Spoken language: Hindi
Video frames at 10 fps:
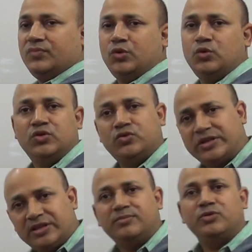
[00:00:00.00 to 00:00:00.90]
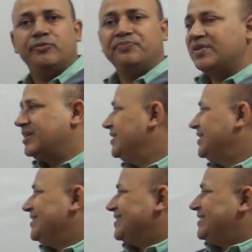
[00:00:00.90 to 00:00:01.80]
देखो इसको ऐसा समझो
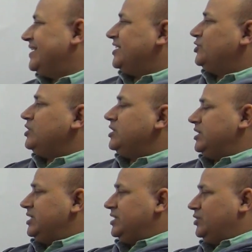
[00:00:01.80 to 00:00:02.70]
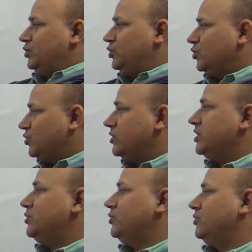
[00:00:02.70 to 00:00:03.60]
कि एक्चुअली ये दोनों
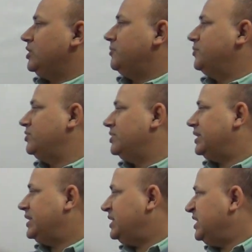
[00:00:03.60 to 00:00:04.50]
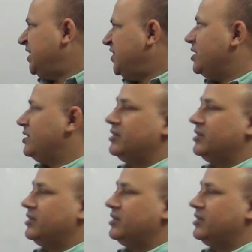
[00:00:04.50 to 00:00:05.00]
के दोनों अब लीनियर